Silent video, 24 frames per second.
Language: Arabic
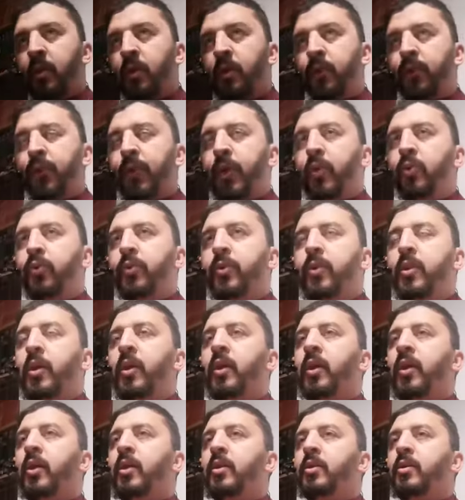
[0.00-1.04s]
فعل
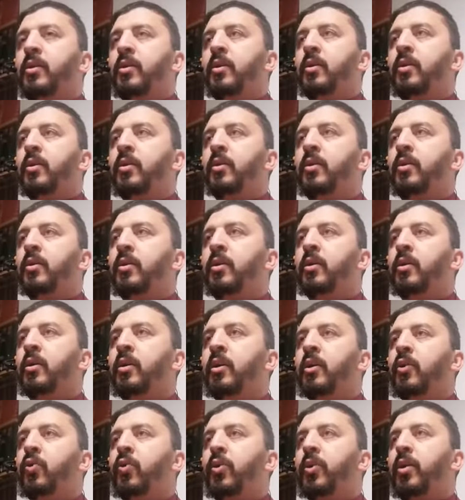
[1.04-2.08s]
الطاعات
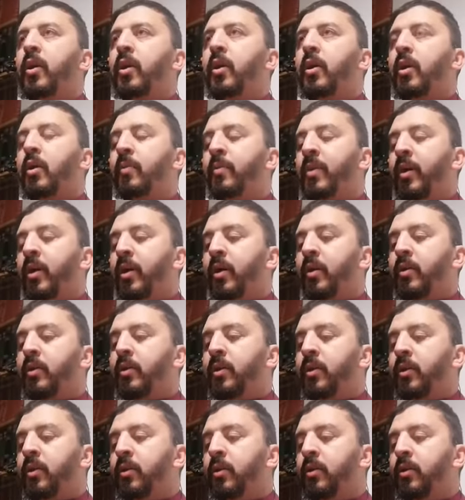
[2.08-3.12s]
وترك المعاصي